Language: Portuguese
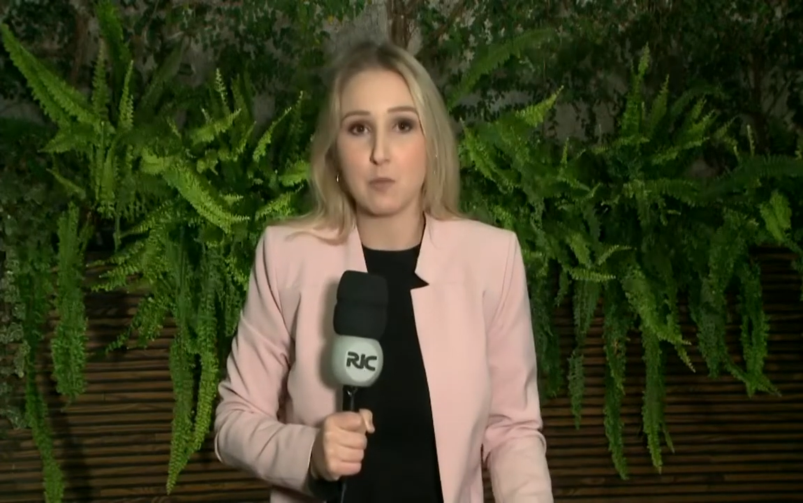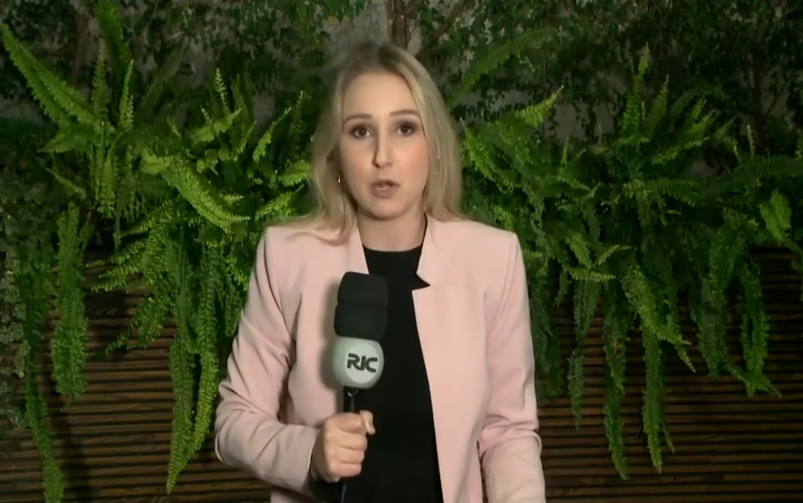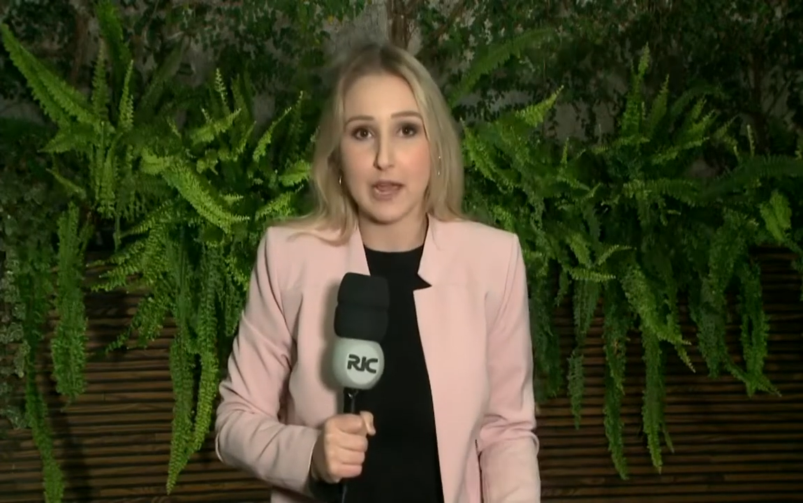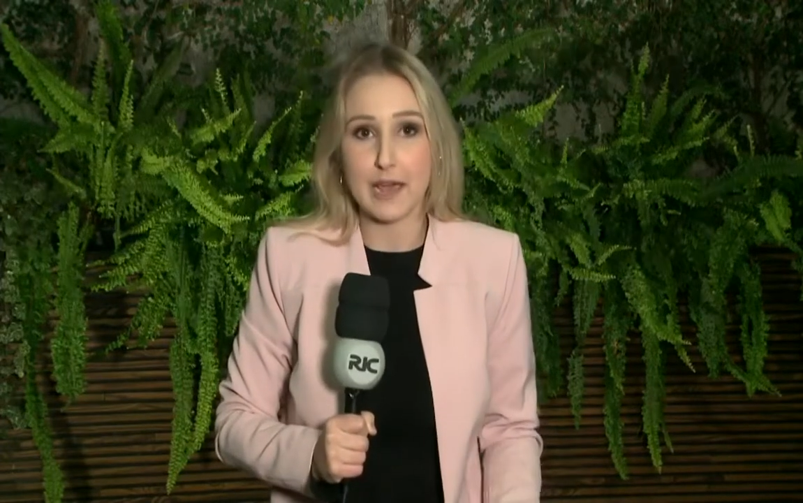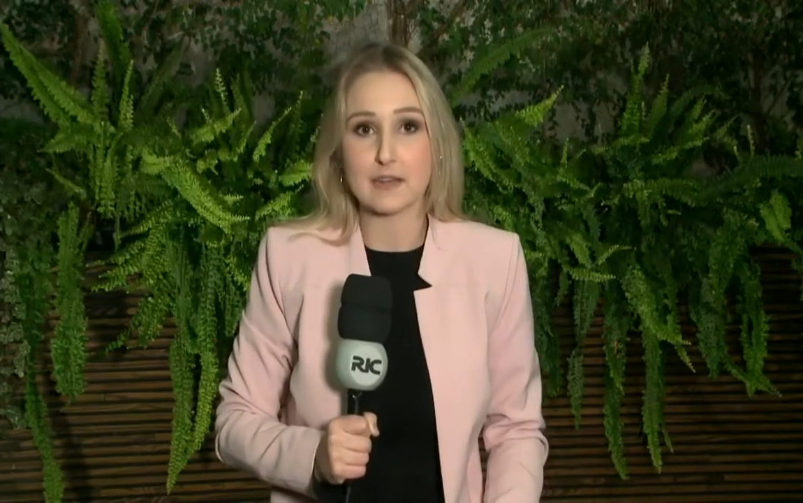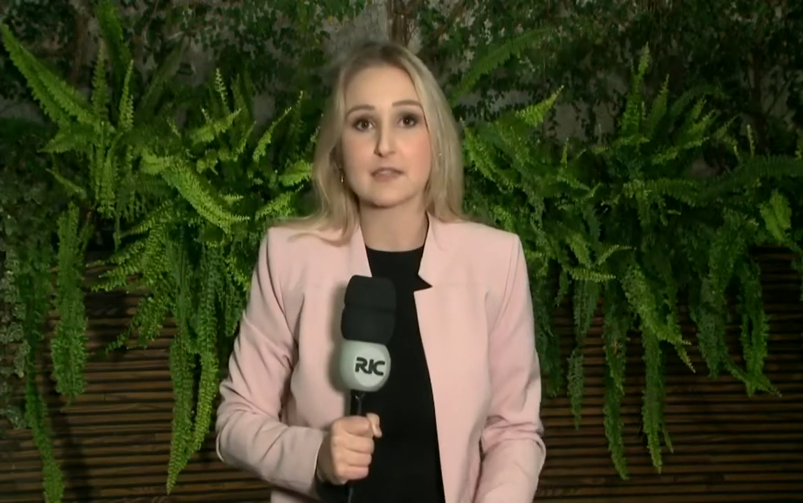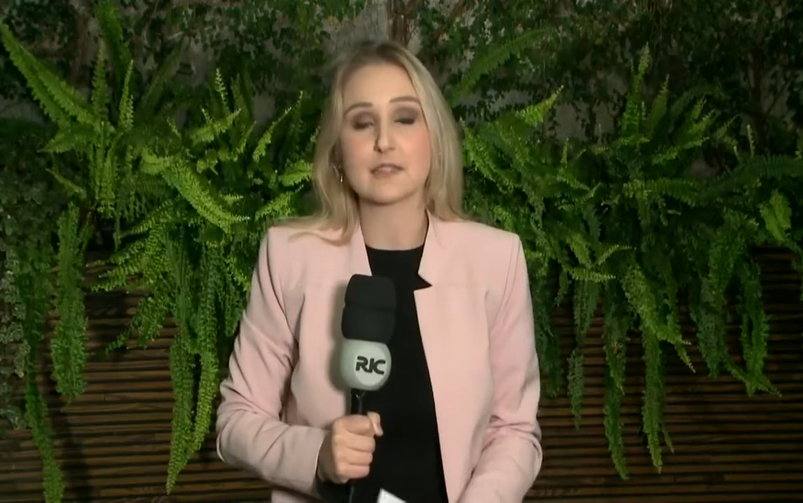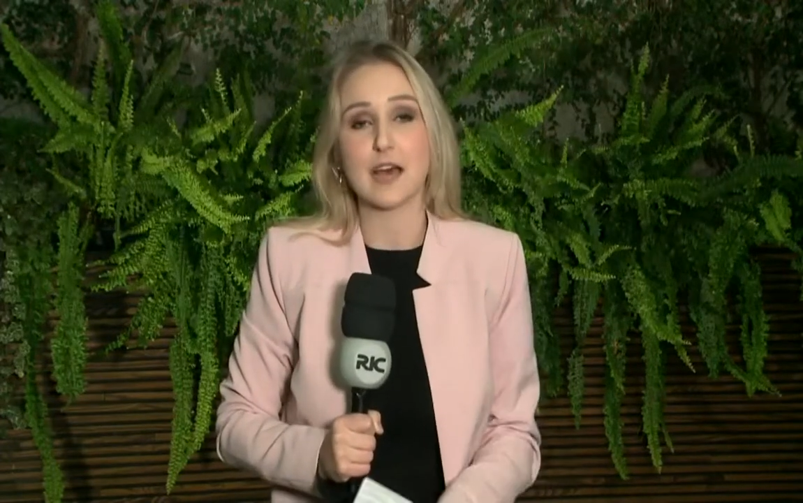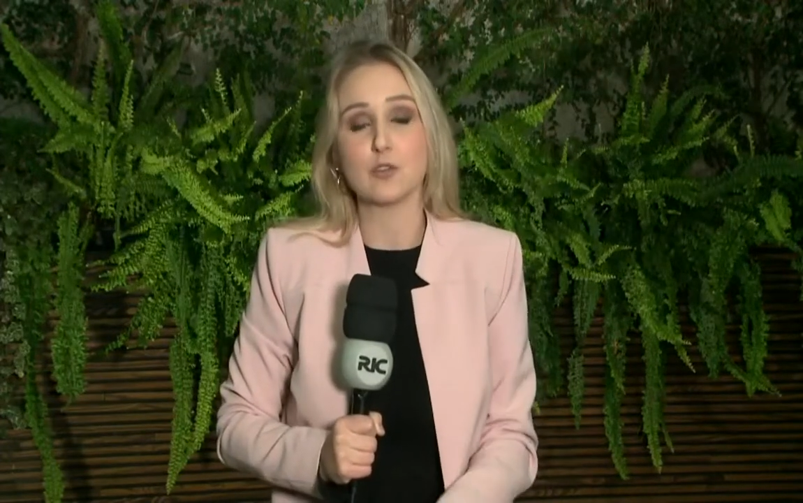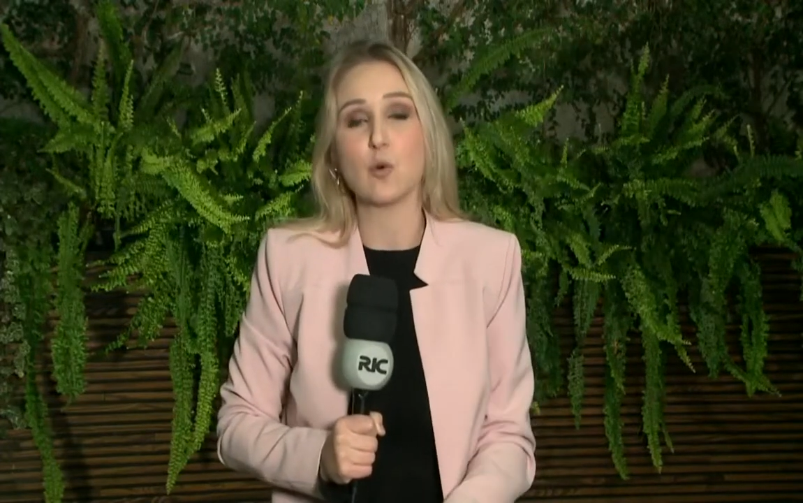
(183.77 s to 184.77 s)
mulher
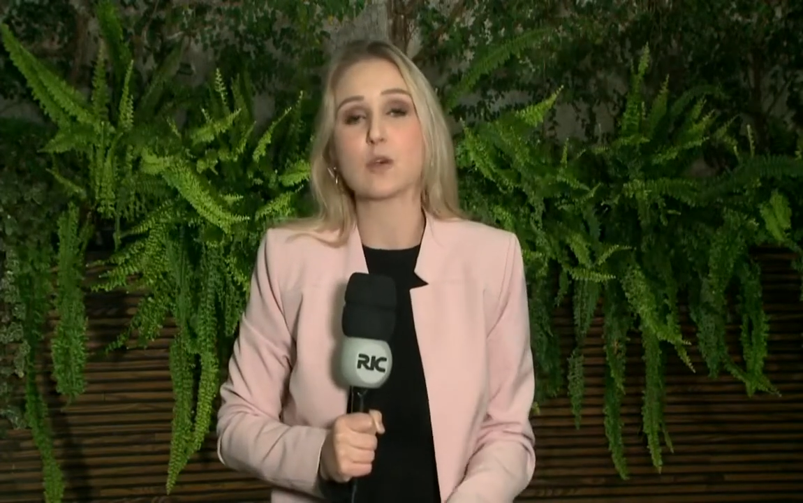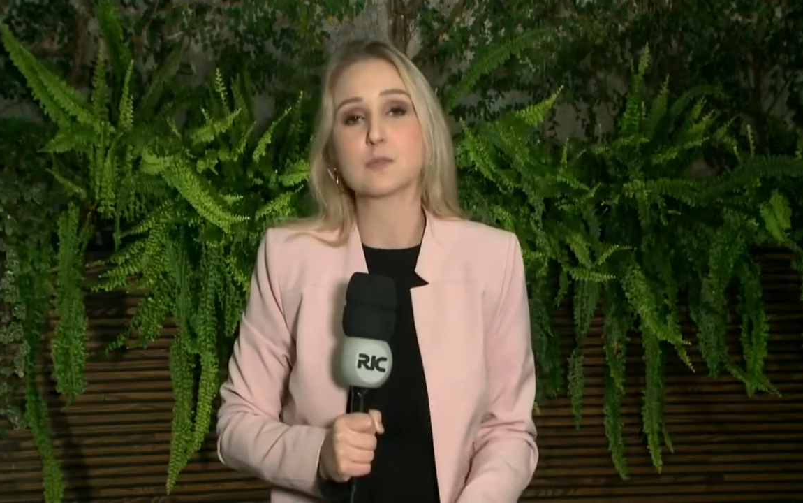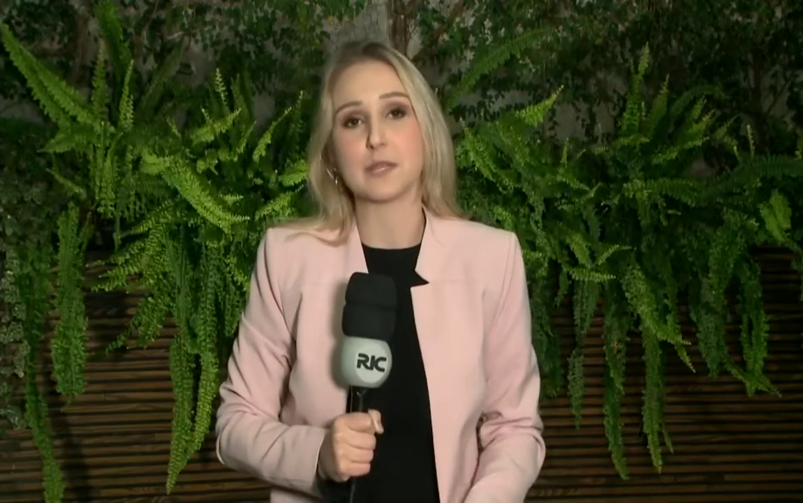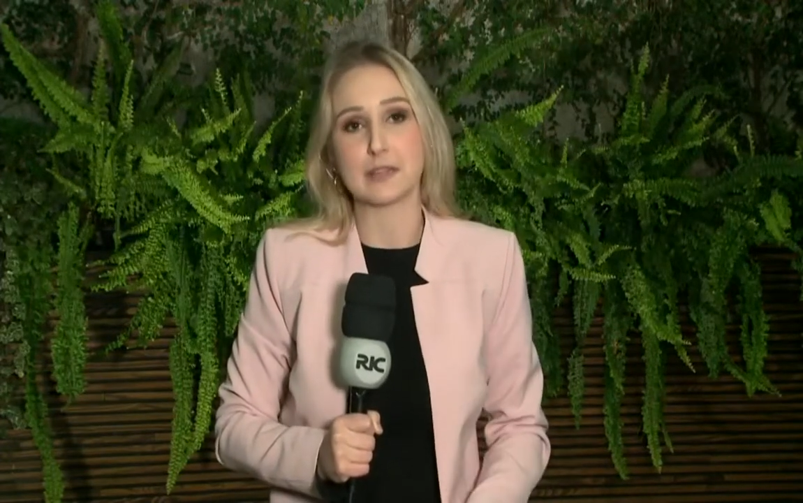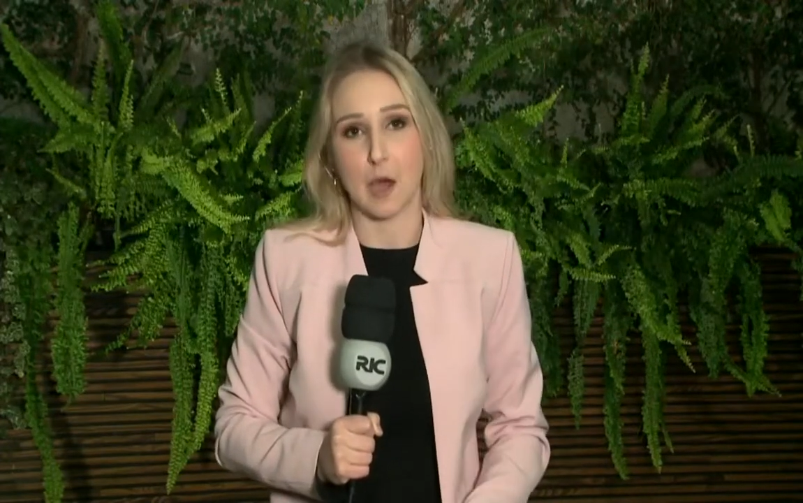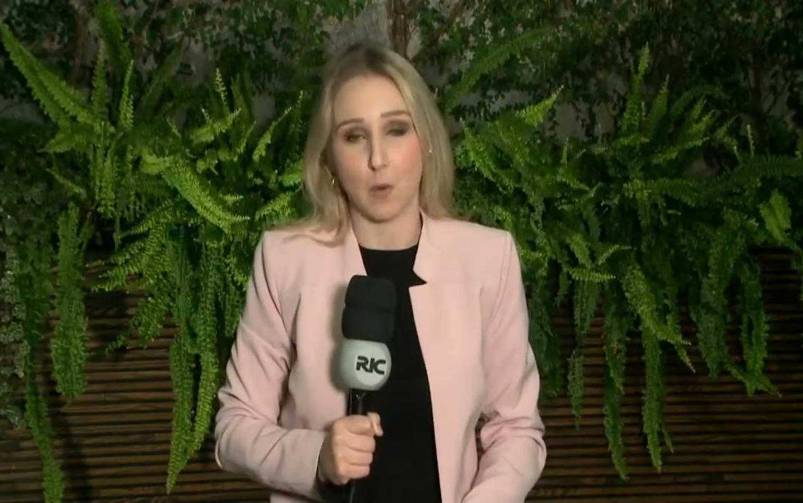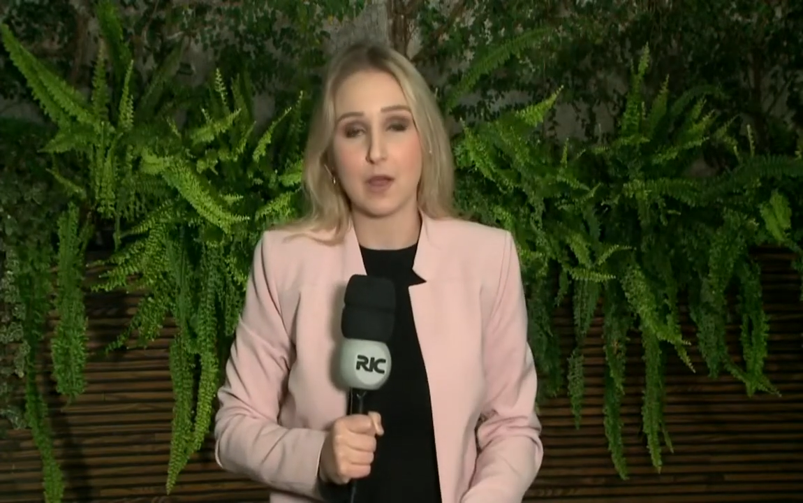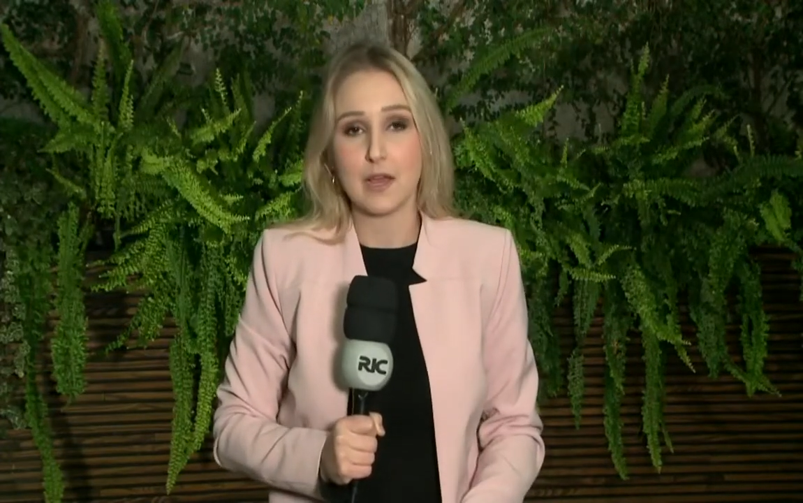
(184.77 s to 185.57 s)
está no hospital.